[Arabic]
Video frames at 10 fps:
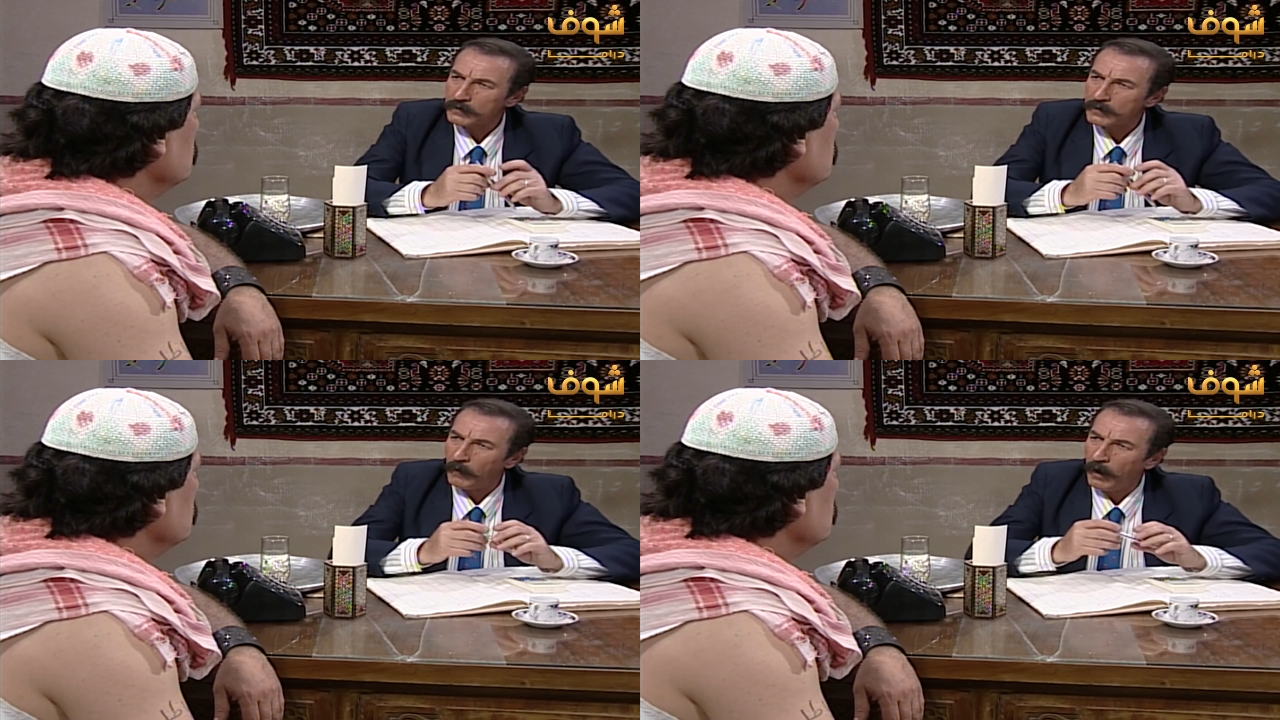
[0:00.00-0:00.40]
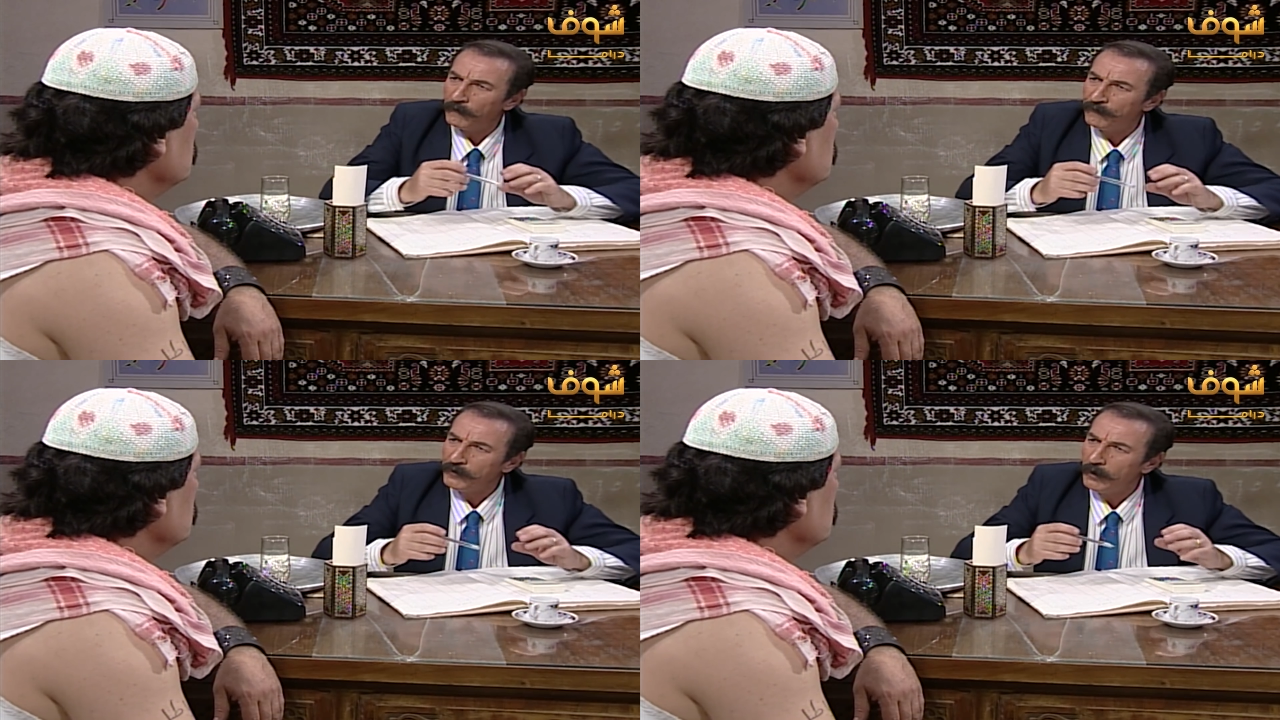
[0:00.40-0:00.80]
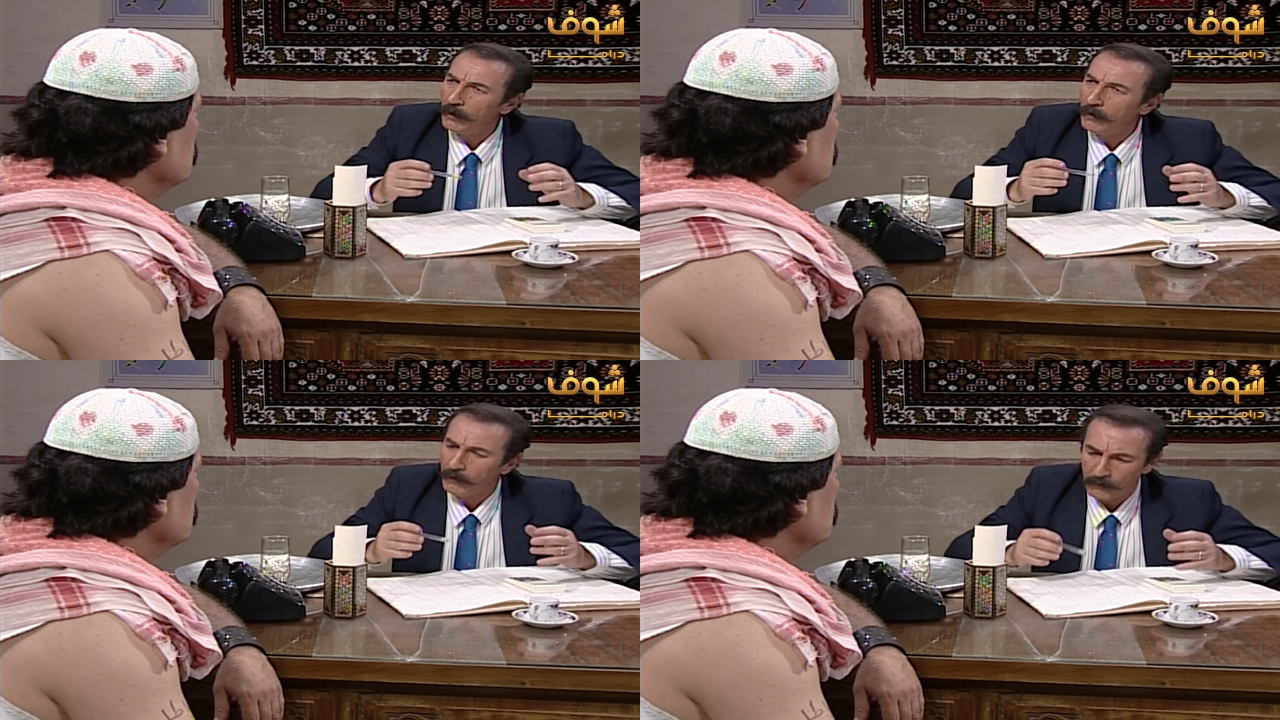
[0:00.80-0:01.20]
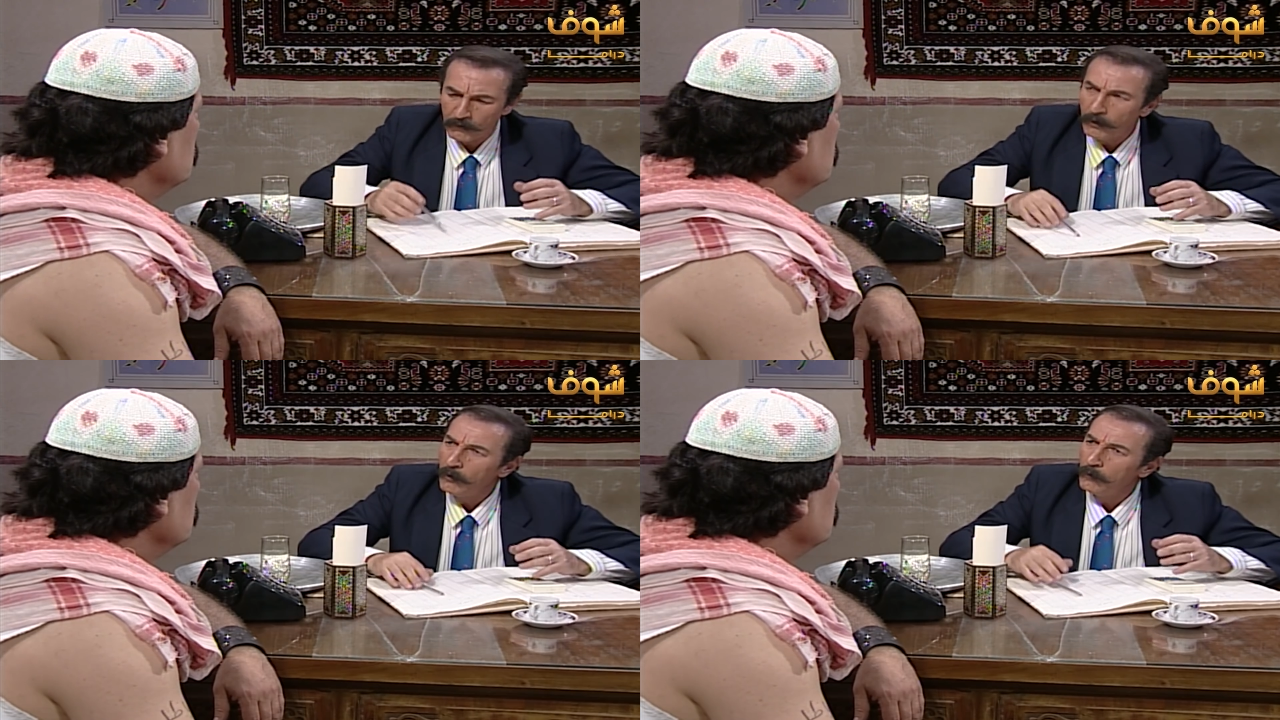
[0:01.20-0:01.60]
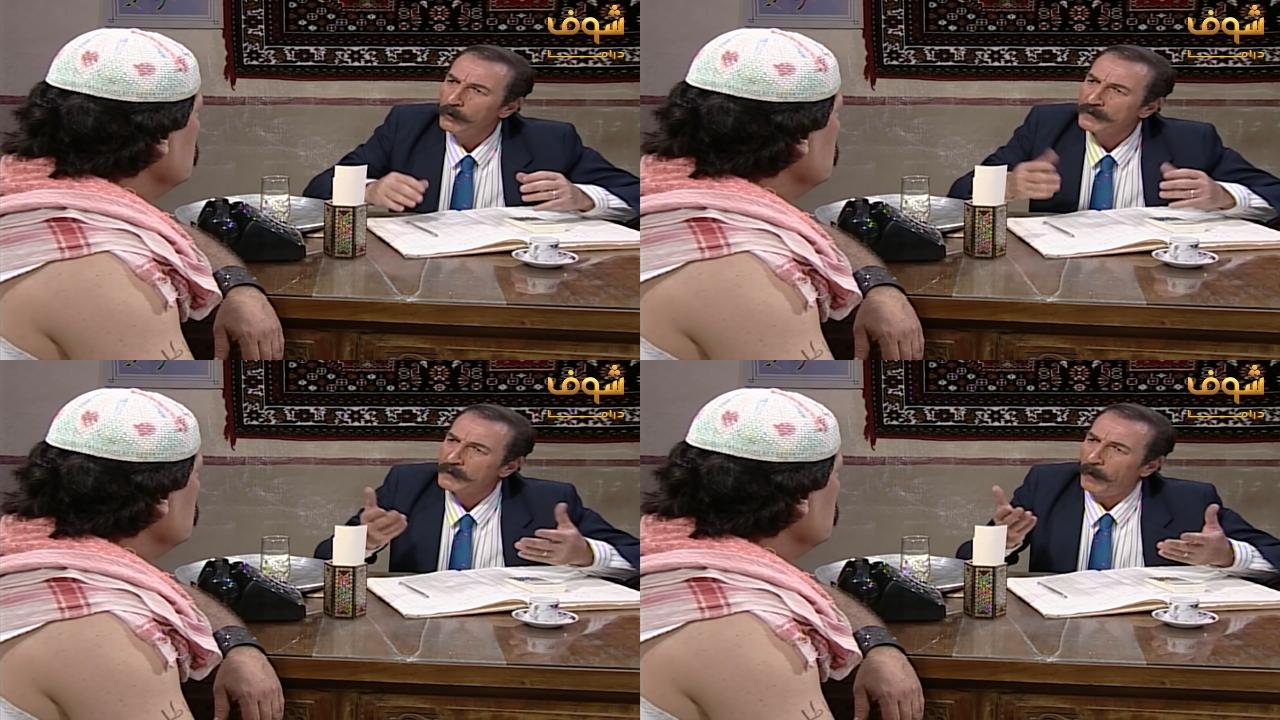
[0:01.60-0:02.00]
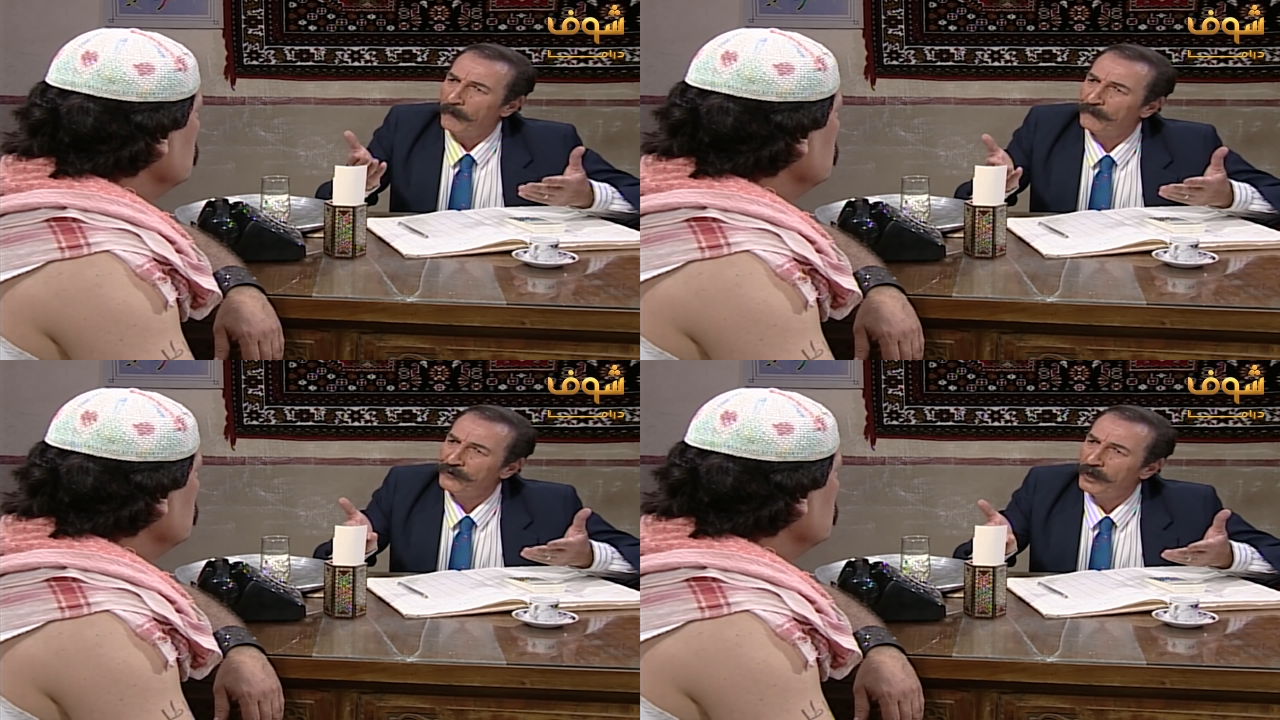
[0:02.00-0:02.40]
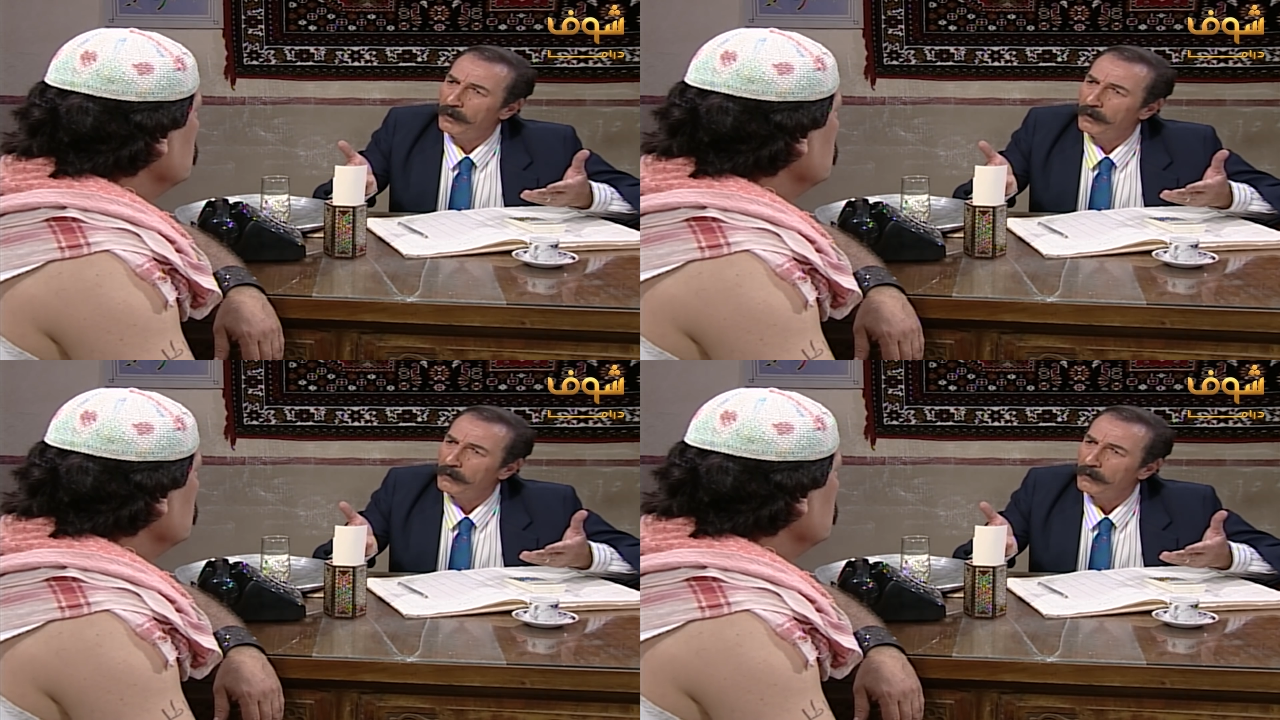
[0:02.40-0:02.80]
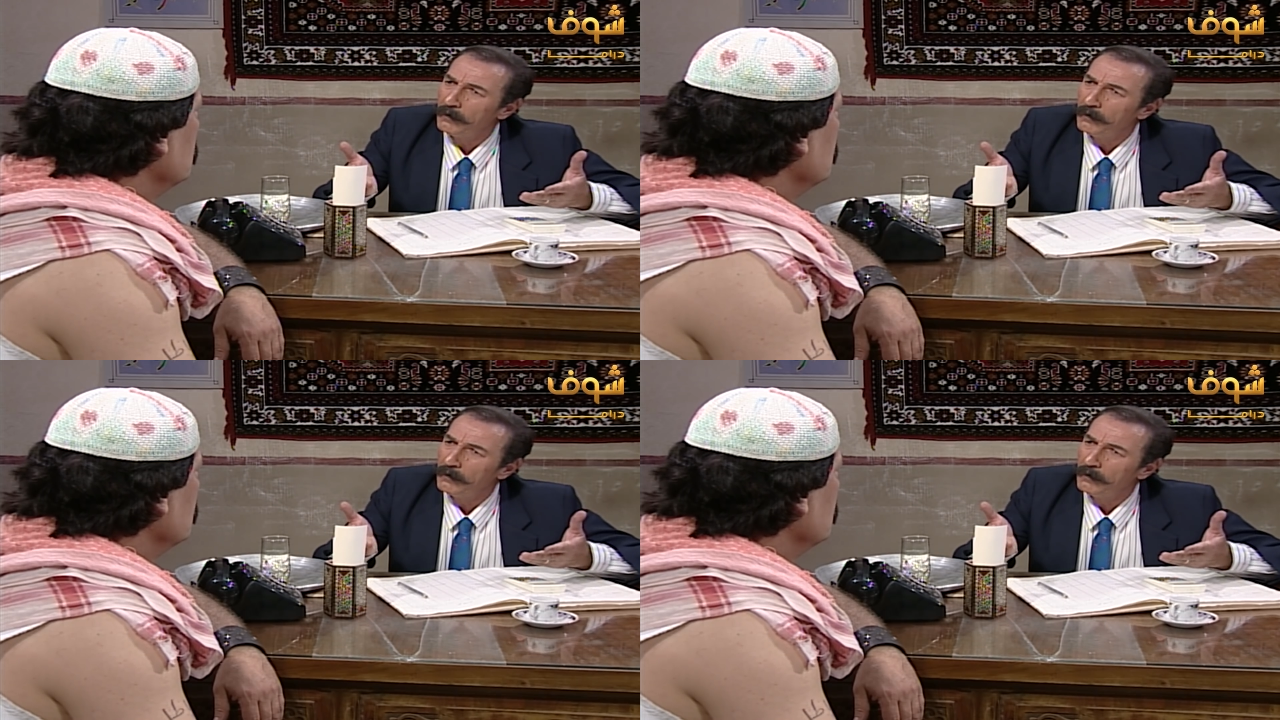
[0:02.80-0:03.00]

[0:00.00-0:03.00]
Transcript: سمعان فيها؟ وين سمعان فيها؟